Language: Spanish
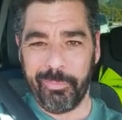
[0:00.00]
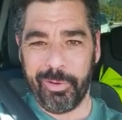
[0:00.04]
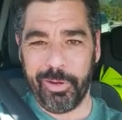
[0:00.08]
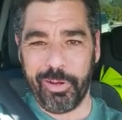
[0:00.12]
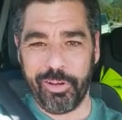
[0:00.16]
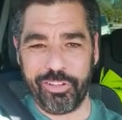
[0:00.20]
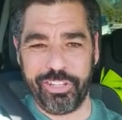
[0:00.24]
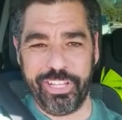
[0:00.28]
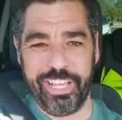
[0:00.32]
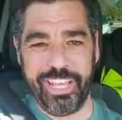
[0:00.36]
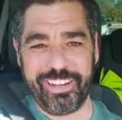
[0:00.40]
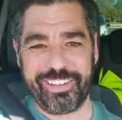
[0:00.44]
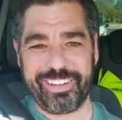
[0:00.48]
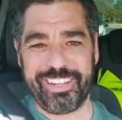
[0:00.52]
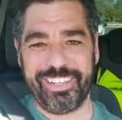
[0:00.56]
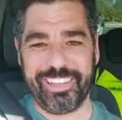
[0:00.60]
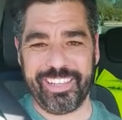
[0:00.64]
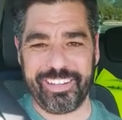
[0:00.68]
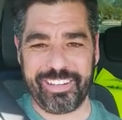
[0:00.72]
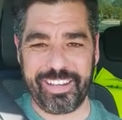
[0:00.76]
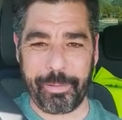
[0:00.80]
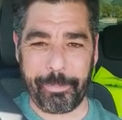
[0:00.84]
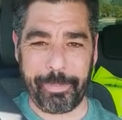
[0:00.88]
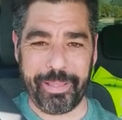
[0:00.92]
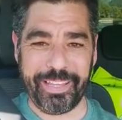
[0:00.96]
Buenos días,
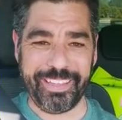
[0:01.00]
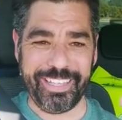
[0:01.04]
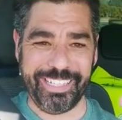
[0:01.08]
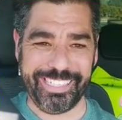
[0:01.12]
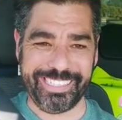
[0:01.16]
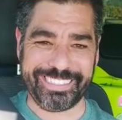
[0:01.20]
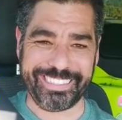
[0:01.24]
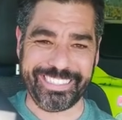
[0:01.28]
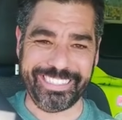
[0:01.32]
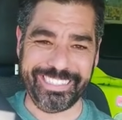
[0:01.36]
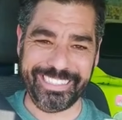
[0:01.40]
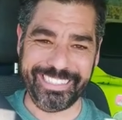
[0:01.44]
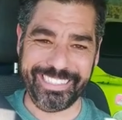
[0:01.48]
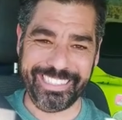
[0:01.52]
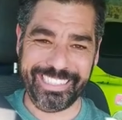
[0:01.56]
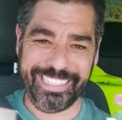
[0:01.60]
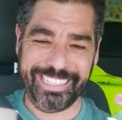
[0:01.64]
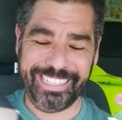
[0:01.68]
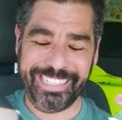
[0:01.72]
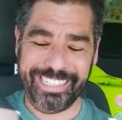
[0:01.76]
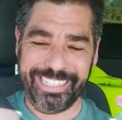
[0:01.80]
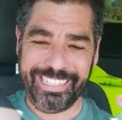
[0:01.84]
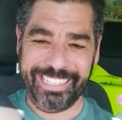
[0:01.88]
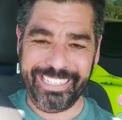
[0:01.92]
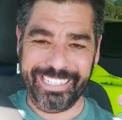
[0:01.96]
cazaserpientes,
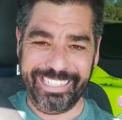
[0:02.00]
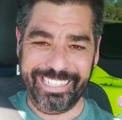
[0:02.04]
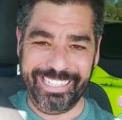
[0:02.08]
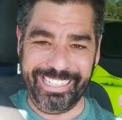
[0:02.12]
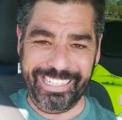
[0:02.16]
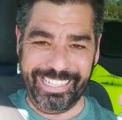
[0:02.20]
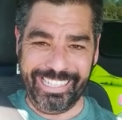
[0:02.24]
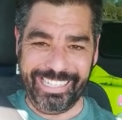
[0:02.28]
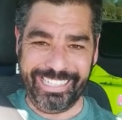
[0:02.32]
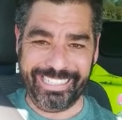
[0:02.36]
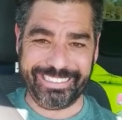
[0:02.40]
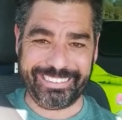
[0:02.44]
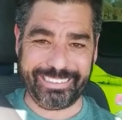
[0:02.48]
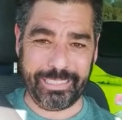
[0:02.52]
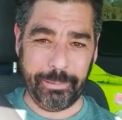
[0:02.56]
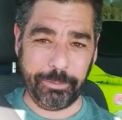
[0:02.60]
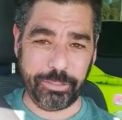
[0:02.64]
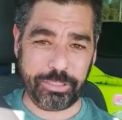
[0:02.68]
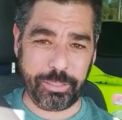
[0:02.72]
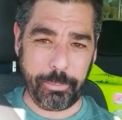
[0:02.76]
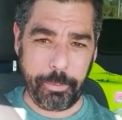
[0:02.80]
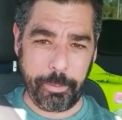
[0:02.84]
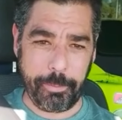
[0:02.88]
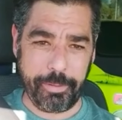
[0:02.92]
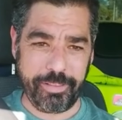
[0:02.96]
serpientes.
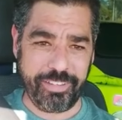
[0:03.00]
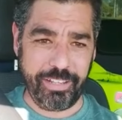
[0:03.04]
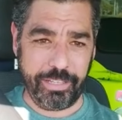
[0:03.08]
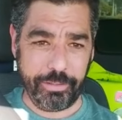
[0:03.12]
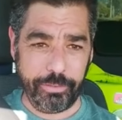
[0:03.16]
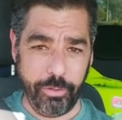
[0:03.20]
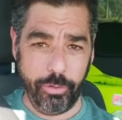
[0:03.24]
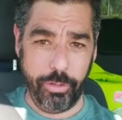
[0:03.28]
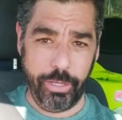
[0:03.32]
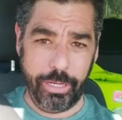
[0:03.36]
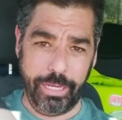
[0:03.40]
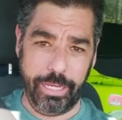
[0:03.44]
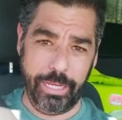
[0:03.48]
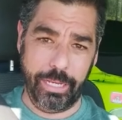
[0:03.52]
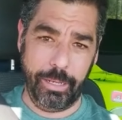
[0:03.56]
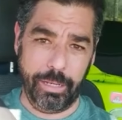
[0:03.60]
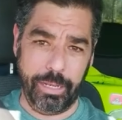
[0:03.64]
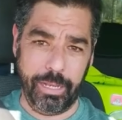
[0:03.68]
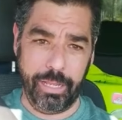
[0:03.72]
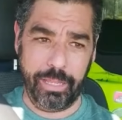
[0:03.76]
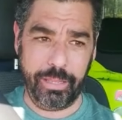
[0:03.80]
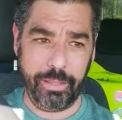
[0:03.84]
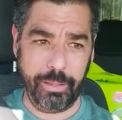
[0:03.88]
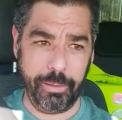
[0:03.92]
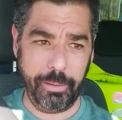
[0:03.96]
Estamos aprovechando el
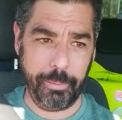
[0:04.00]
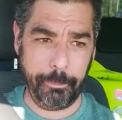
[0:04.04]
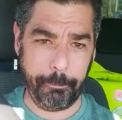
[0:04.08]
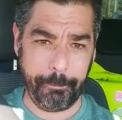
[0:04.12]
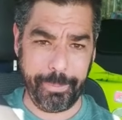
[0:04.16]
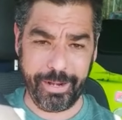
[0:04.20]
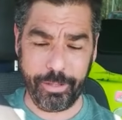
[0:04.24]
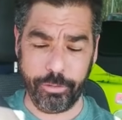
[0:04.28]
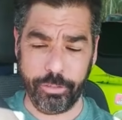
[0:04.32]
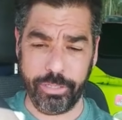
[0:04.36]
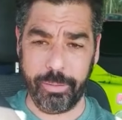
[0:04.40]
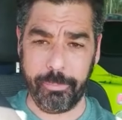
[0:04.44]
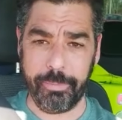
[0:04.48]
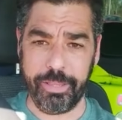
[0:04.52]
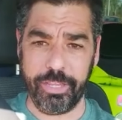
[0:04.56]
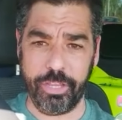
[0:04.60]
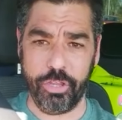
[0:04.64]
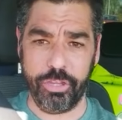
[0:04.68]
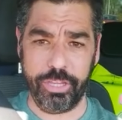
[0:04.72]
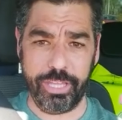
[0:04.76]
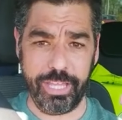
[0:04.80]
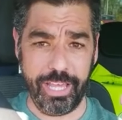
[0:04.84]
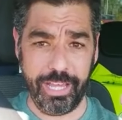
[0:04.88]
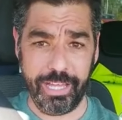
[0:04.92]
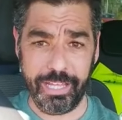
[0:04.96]
parón de
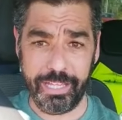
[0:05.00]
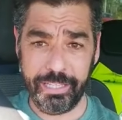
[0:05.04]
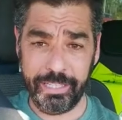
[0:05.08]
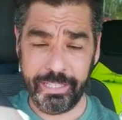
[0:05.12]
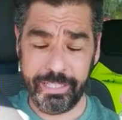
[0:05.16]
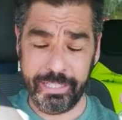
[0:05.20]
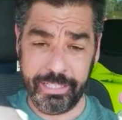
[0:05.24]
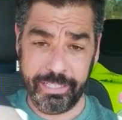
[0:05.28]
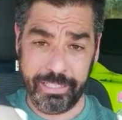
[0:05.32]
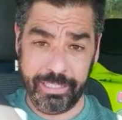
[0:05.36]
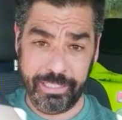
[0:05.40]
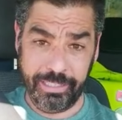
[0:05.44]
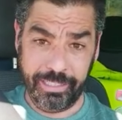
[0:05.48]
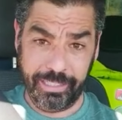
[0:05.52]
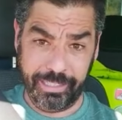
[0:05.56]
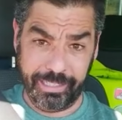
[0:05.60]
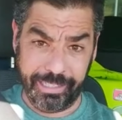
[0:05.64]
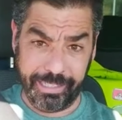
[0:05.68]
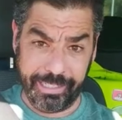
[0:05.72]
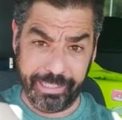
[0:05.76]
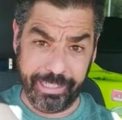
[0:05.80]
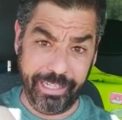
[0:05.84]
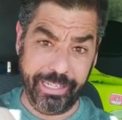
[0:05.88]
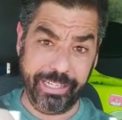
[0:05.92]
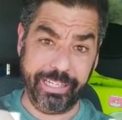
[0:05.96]
mediodía
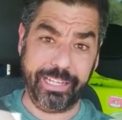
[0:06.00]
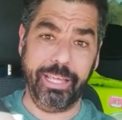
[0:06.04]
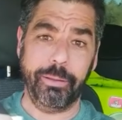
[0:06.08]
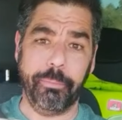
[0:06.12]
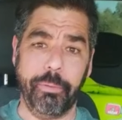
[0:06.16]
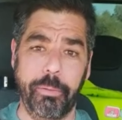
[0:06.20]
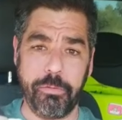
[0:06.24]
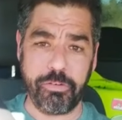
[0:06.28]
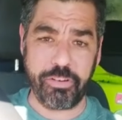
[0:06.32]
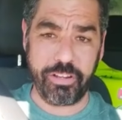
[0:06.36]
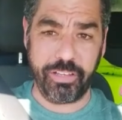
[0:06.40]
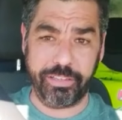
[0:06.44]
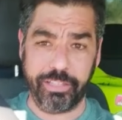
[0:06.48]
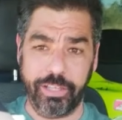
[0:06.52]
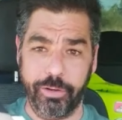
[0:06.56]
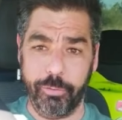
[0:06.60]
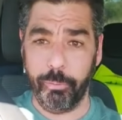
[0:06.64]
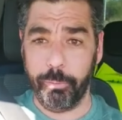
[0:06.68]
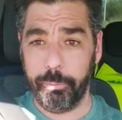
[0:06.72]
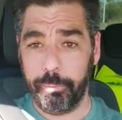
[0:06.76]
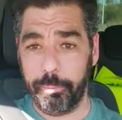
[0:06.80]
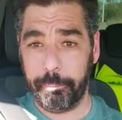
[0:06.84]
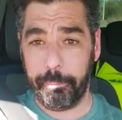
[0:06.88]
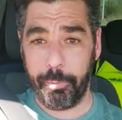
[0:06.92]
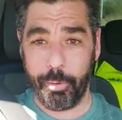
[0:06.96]
en el que vamos a hacer
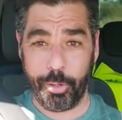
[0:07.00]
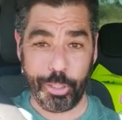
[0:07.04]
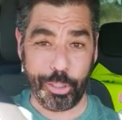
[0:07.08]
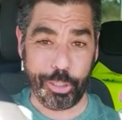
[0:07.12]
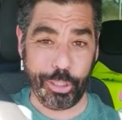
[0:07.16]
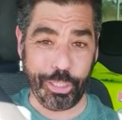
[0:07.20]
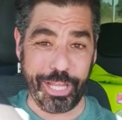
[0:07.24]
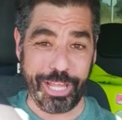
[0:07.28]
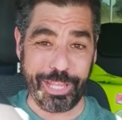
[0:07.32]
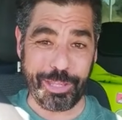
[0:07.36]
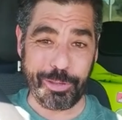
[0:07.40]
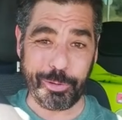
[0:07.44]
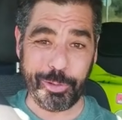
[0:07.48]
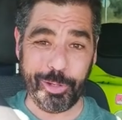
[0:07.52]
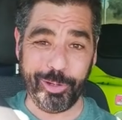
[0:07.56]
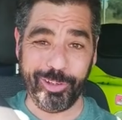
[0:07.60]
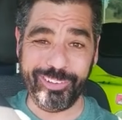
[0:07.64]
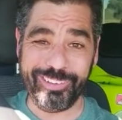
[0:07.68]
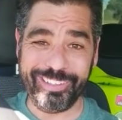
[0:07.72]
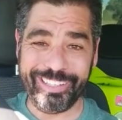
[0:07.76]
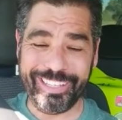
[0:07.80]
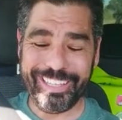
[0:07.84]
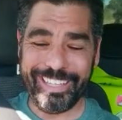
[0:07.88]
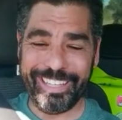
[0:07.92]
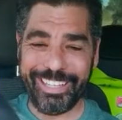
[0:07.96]
un poquito de ayuno,
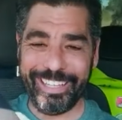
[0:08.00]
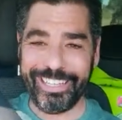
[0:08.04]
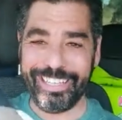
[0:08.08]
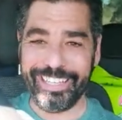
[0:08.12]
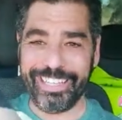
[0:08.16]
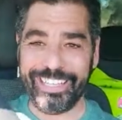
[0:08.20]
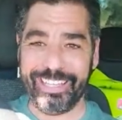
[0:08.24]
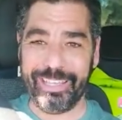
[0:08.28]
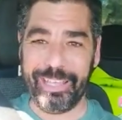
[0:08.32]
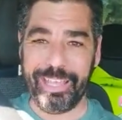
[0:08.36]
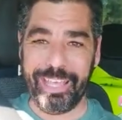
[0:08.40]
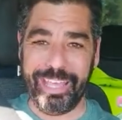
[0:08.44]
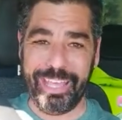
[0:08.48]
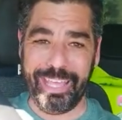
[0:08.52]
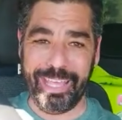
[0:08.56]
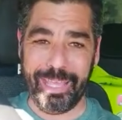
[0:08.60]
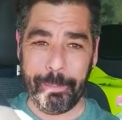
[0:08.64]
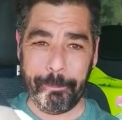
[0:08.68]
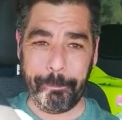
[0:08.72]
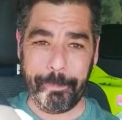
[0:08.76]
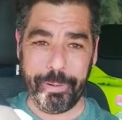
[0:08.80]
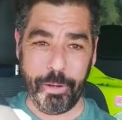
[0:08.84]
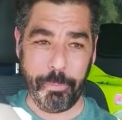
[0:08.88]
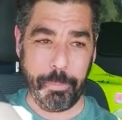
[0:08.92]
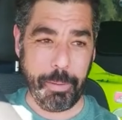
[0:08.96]

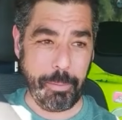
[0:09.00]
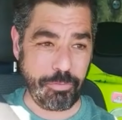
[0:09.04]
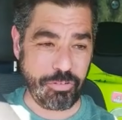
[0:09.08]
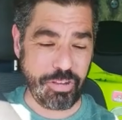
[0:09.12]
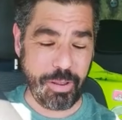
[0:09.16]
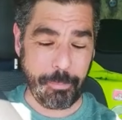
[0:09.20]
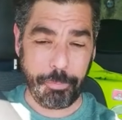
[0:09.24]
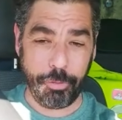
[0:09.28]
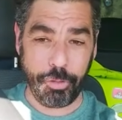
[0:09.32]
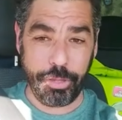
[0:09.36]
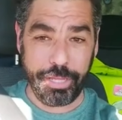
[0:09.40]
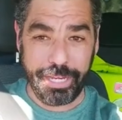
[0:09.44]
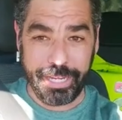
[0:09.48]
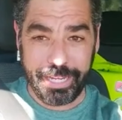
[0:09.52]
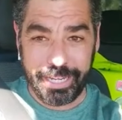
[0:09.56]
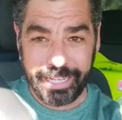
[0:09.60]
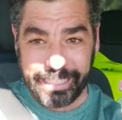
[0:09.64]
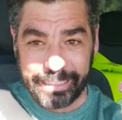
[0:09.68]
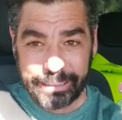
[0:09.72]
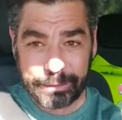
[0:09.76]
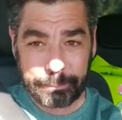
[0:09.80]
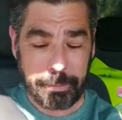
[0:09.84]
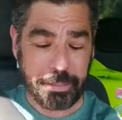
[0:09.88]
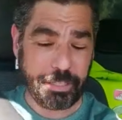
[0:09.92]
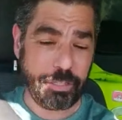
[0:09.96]
eh, pero vamos a poder
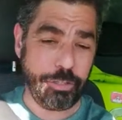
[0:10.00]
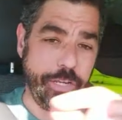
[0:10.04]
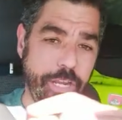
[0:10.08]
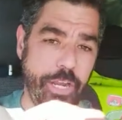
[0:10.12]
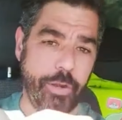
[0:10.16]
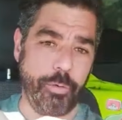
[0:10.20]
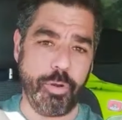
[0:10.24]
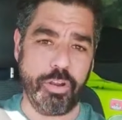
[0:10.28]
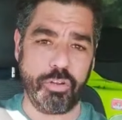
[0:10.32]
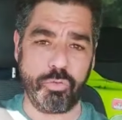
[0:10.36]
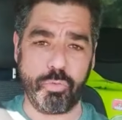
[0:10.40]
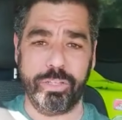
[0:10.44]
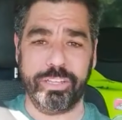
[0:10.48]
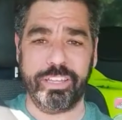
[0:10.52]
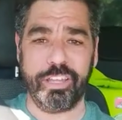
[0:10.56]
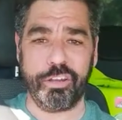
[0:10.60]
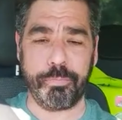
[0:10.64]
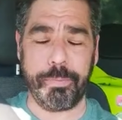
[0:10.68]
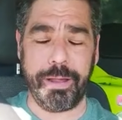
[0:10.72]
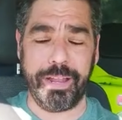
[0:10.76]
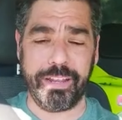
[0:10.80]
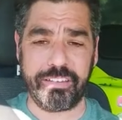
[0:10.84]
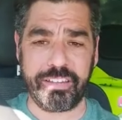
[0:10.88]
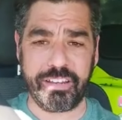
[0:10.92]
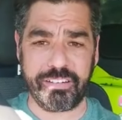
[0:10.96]
inspeccionar unas cuantas
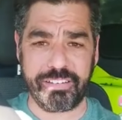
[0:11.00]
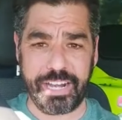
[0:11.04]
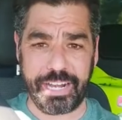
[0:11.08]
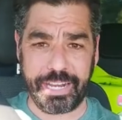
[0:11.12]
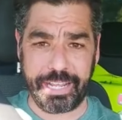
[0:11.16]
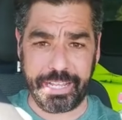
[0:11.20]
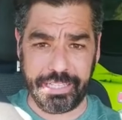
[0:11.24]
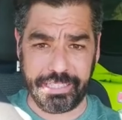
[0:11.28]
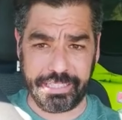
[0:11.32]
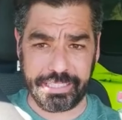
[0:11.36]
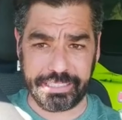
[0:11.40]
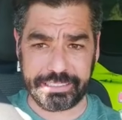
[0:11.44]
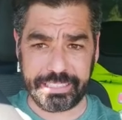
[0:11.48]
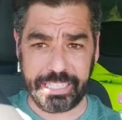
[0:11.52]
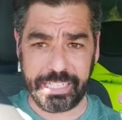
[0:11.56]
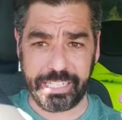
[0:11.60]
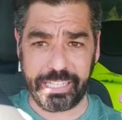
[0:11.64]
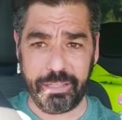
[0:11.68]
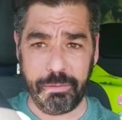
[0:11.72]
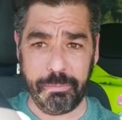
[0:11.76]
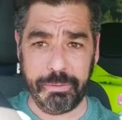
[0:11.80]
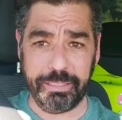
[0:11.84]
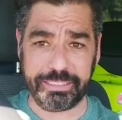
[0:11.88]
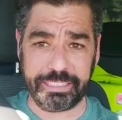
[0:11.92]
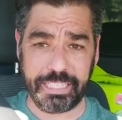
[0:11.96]
balsas, arquetas y
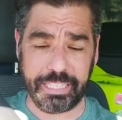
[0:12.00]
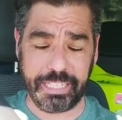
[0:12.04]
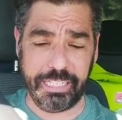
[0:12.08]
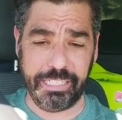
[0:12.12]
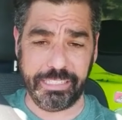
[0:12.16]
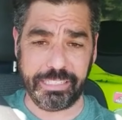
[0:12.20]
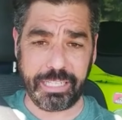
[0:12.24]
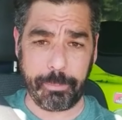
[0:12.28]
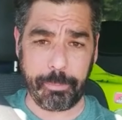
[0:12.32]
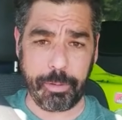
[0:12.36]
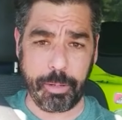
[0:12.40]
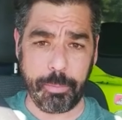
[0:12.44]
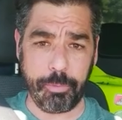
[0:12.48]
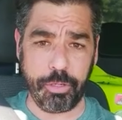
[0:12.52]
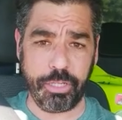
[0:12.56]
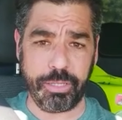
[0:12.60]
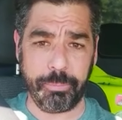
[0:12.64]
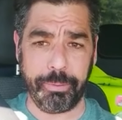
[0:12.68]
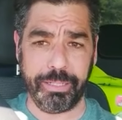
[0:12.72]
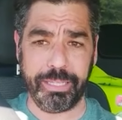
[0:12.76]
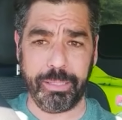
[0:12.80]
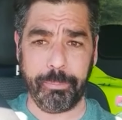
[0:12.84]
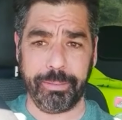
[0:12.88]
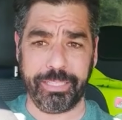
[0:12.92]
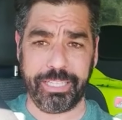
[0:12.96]
aljibes aquí en el término
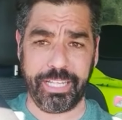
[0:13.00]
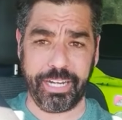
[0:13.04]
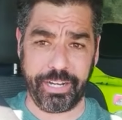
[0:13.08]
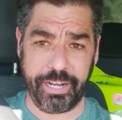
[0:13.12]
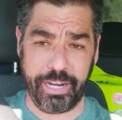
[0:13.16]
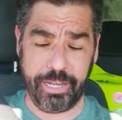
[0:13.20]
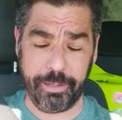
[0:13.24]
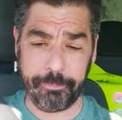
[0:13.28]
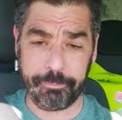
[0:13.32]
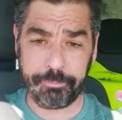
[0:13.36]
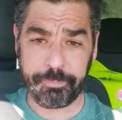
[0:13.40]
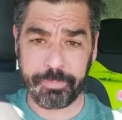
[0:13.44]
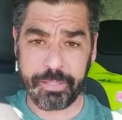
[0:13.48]
municipal de Paterna.